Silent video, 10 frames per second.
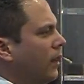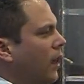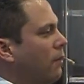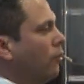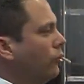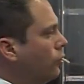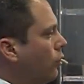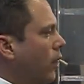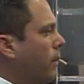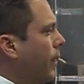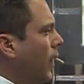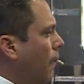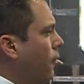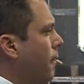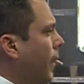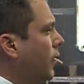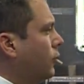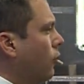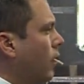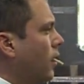El mundo no espera por
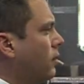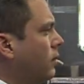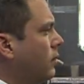pastores.